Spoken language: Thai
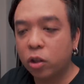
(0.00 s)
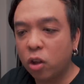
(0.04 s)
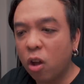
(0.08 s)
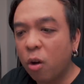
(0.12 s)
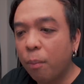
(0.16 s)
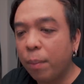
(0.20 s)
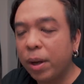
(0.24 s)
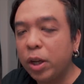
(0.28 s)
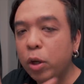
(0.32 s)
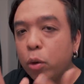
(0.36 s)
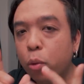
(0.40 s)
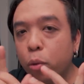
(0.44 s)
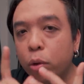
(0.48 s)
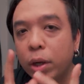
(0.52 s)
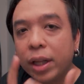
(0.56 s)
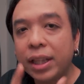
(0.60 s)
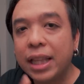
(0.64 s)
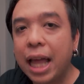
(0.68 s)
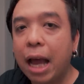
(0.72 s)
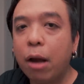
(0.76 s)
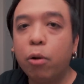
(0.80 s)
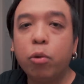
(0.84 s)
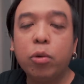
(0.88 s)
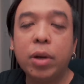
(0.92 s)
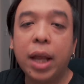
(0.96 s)
ก็ต้องไปดูด้วย
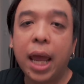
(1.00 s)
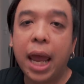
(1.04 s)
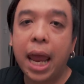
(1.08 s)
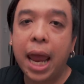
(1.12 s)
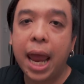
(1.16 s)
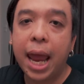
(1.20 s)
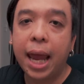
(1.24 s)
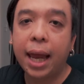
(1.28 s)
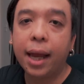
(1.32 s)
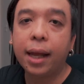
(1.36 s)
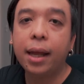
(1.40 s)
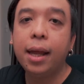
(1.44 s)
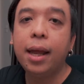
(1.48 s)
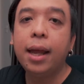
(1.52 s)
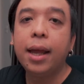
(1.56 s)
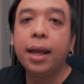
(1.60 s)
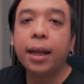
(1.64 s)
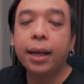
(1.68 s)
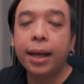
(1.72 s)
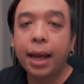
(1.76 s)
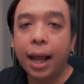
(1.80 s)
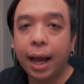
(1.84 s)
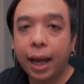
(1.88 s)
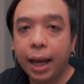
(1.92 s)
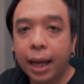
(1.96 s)
ตาคุณเอง
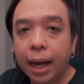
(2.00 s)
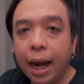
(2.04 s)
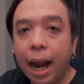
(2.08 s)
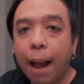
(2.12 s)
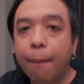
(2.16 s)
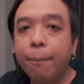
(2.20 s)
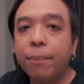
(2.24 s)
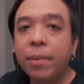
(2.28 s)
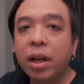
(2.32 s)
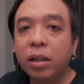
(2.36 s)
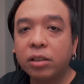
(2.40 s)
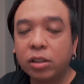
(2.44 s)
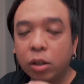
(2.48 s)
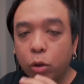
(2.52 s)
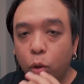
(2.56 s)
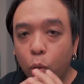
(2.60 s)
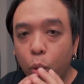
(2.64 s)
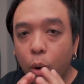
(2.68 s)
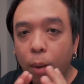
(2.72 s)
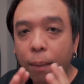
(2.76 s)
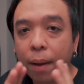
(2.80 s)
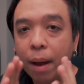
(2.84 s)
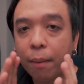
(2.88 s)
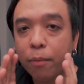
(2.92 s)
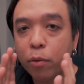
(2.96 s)
นะครับ แล้วจะรู้
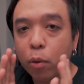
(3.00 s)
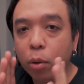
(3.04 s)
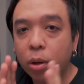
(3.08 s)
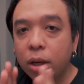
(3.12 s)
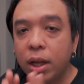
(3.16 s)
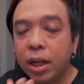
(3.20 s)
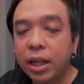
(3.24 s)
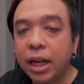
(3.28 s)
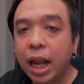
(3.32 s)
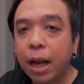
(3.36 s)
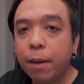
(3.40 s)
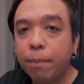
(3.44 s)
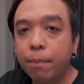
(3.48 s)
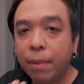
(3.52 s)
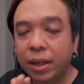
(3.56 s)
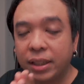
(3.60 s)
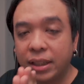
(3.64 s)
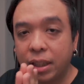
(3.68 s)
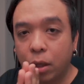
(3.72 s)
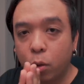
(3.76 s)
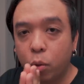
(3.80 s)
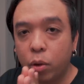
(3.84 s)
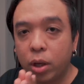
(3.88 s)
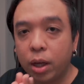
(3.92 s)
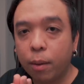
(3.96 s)
ว่าภาพยนตร์เรื่องนั้นมัน
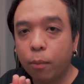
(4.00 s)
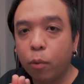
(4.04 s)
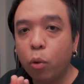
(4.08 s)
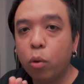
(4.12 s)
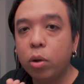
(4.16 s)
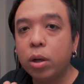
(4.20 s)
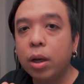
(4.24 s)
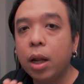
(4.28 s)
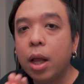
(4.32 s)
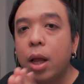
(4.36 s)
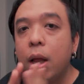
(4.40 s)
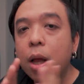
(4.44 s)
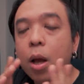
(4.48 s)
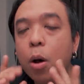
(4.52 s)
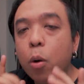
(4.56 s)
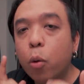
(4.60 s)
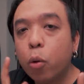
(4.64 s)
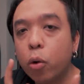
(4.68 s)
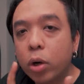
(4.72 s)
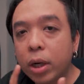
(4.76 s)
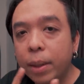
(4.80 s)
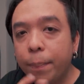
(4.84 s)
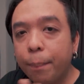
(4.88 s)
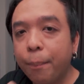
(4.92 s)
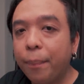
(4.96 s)
จะคุยกับคุณ
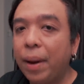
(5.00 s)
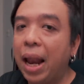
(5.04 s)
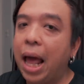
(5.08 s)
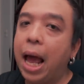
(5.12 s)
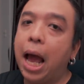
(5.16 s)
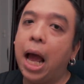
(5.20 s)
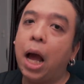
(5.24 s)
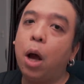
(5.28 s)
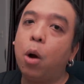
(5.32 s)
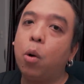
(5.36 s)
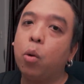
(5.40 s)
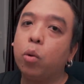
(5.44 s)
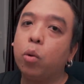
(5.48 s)
หรือเปล่า